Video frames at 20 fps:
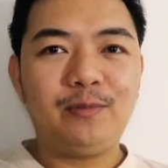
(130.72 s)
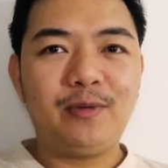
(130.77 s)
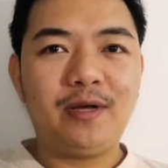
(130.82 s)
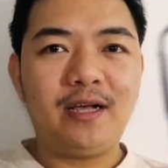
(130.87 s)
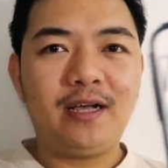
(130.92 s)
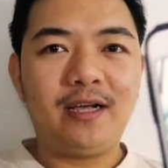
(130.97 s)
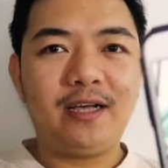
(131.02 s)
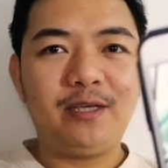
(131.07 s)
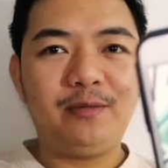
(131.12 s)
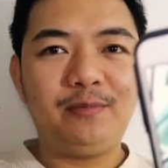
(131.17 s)

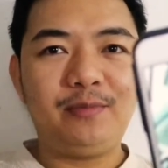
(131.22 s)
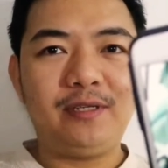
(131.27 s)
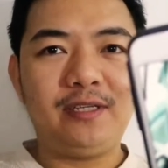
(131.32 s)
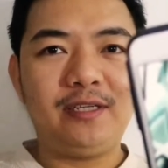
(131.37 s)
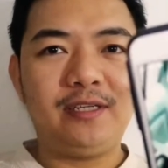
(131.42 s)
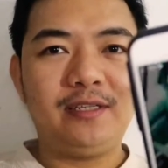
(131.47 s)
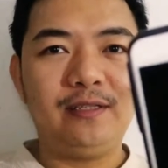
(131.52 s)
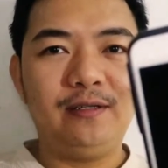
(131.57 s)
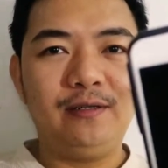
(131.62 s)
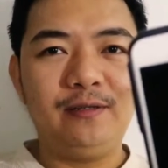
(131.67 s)
mga
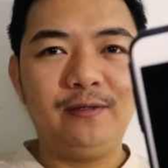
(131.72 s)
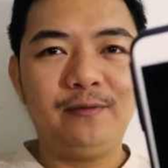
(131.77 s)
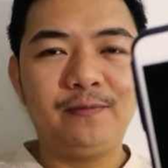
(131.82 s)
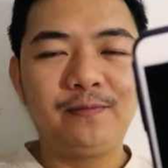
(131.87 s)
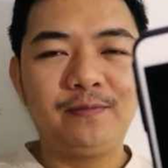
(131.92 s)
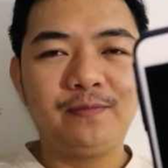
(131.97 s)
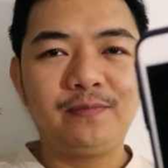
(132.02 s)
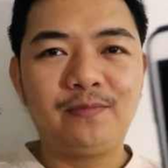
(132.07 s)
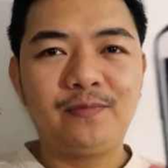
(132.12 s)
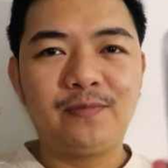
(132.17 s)
kaibigan, no?
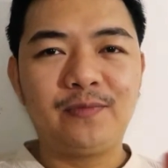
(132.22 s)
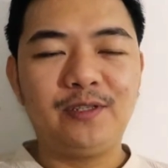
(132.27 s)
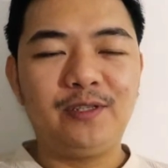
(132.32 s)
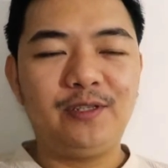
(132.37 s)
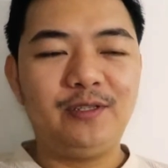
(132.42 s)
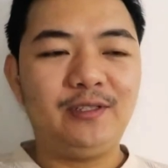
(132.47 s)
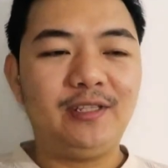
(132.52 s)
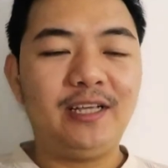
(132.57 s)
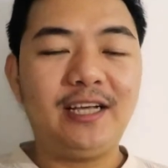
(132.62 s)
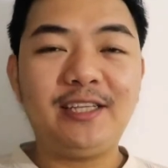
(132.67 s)

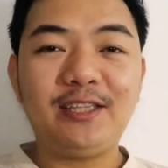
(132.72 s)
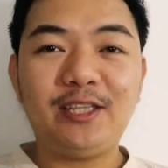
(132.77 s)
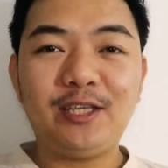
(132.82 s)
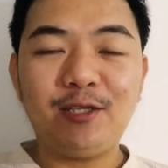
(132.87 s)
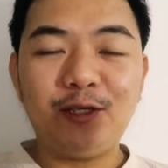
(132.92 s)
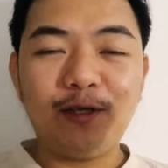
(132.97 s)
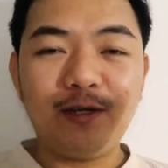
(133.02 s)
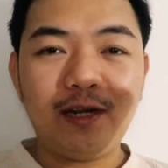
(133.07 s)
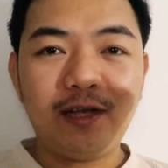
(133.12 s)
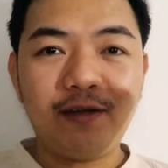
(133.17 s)
Yun, nakita
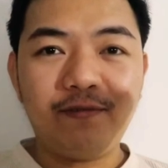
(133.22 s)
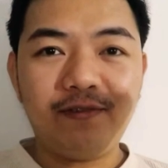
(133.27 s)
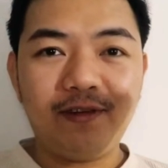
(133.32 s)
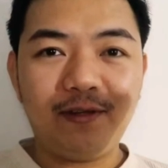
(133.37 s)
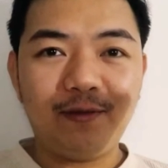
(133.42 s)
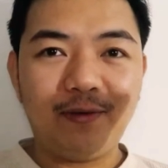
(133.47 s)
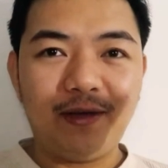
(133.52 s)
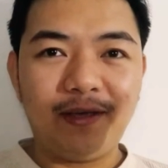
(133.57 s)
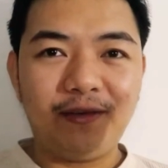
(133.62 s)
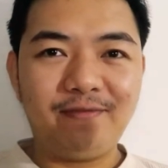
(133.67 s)
niyo yung
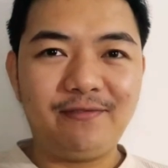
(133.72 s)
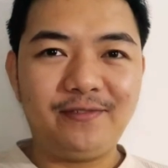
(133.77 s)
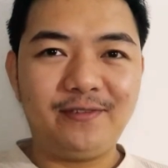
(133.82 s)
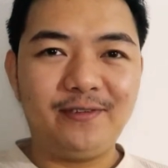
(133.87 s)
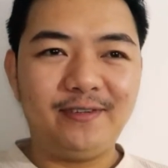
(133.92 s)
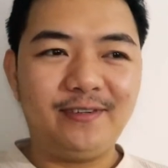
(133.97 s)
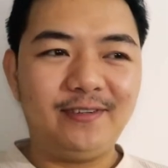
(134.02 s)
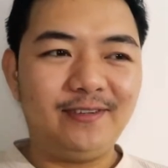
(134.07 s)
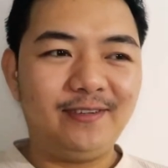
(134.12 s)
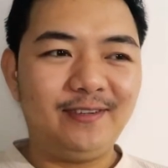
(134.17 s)
lovely wife
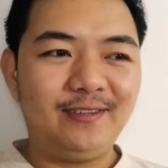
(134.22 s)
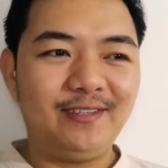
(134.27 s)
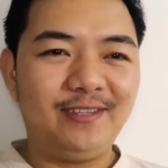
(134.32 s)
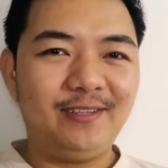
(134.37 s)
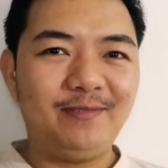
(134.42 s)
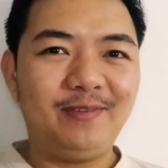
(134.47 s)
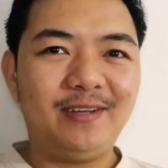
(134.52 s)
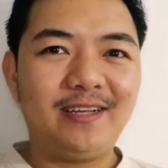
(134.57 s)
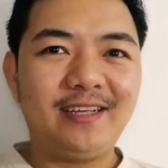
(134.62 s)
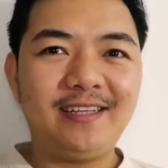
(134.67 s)
ko. O,
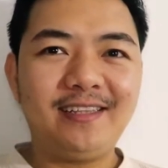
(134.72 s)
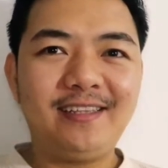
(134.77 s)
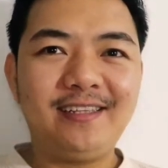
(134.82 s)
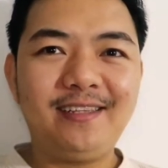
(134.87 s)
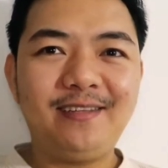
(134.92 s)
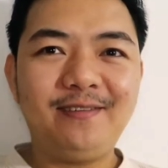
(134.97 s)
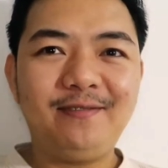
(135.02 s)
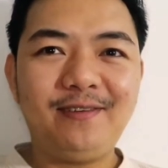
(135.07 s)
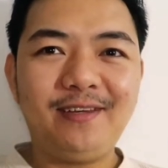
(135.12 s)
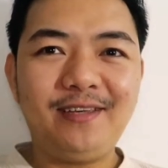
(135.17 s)
Ang ganda
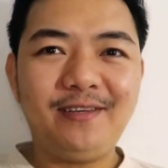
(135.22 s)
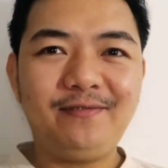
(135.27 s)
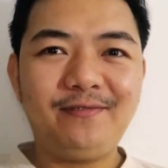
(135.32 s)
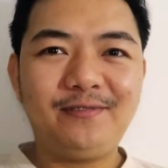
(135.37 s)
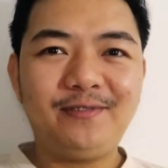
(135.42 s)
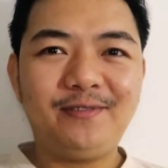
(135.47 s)
ng wife